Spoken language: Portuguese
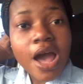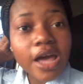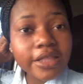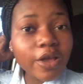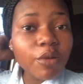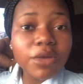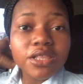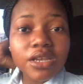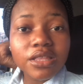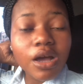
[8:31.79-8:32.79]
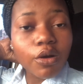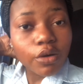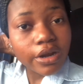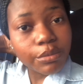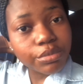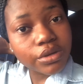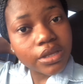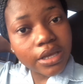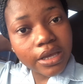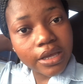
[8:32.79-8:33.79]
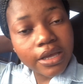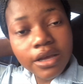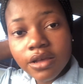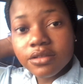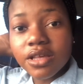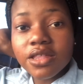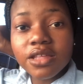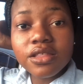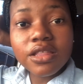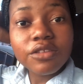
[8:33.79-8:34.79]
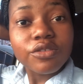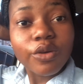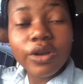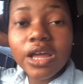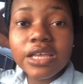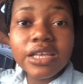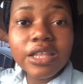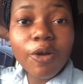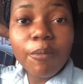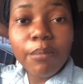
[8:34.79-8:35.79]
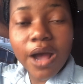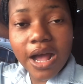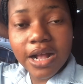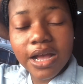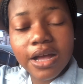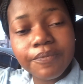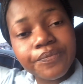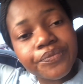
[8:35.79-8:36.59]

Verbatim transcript: até uma certa hora porque se a gente estaciona e não paga